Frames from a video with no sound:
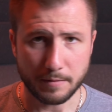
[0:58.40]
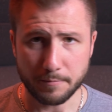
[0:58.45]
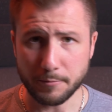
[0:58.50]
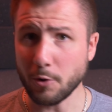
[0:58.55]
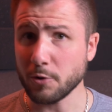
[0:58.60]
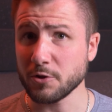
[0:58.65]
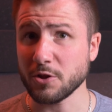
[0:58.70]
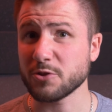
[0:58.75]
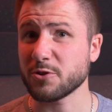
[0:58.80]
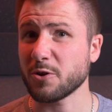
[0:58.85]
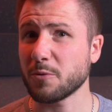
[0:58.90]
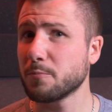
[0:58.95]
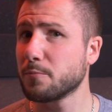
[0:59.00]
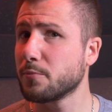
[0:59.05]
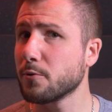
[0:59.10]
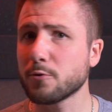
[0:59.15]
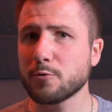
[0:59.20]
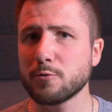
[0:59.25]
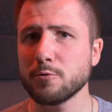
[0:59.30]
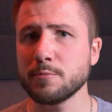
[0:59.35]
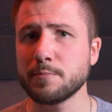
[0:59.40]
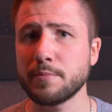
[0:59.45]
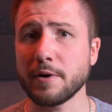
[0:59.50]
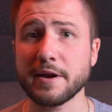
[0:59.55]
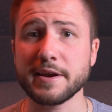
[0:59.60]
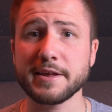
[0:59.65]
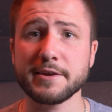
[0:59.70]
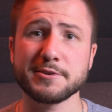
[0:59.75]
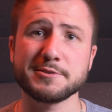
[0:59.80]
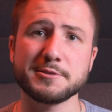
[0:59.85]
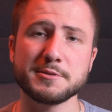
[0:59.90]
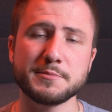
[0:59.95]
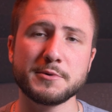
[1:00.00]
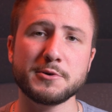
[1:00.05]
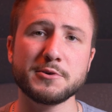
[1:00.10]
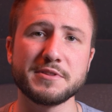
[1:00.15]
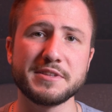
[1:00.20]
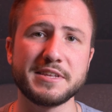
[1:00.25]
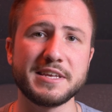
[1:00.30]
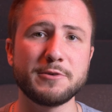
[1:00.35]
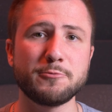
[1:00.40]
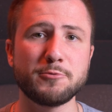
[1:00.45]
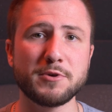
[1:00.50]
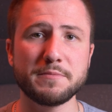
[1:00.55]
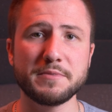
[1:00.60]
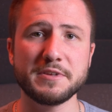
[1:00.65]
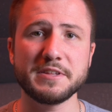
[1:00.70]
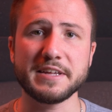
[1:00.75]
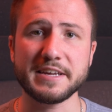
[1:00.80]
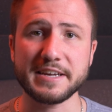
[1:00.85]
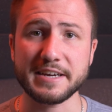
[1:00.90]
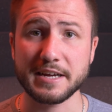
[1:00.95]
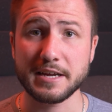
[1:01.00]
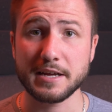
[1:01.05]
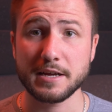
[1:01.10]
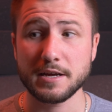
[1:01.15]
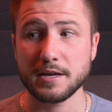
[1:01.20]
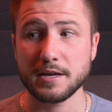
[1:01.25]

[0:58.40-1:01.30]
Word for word: Bon, on entend beaucoup parler en ce moment des webinaires.